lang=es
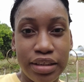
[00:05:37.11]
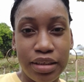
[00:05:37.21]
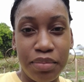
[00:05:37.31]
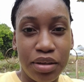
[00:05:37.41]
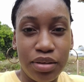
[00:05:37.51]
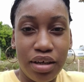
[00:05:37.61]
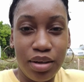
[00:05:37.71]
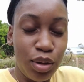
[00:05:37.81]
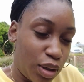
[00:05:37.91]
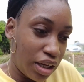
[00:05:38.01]
Se me
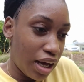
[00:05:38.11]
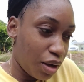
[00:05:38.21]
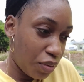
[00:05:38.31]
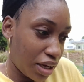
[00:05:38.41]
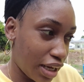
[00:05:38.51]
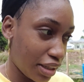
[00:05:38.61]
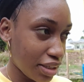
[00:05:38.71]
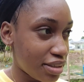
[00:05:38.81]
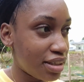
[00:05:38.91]
antojaron los aguacates.